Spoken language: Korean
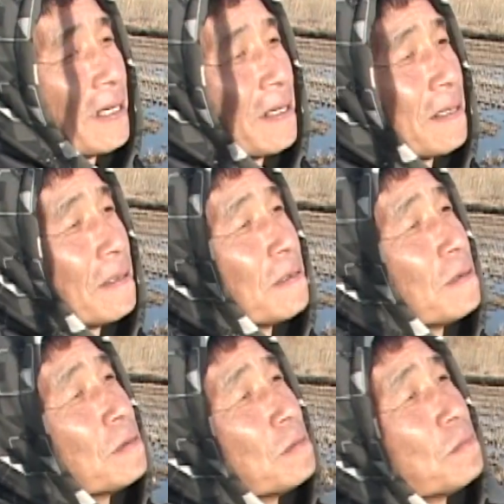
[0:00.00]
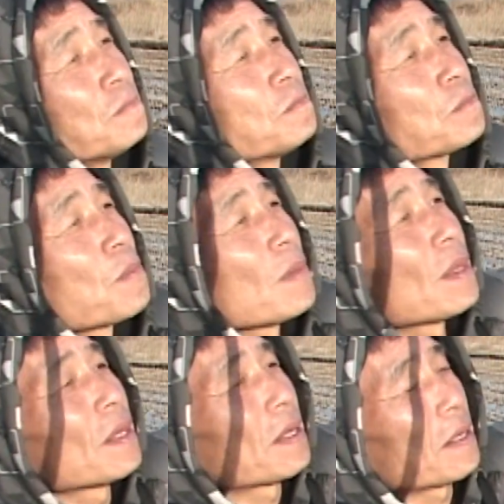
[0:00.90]
반가운 전화.
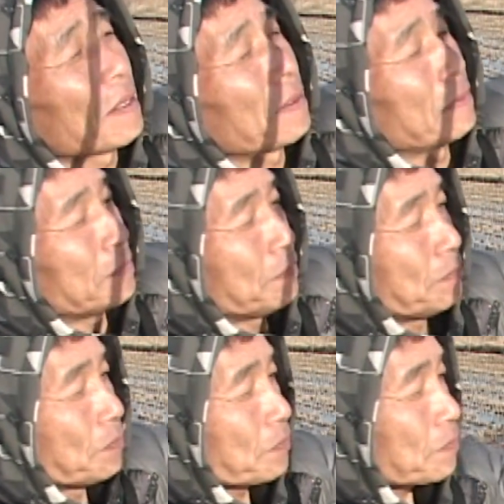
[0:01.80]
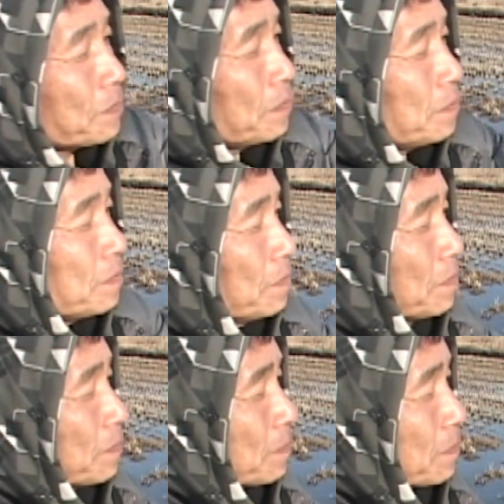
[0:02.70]
먼 길을 달려왔으니
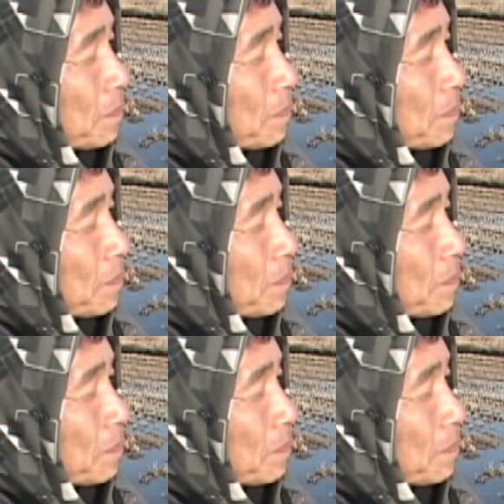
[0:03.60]
한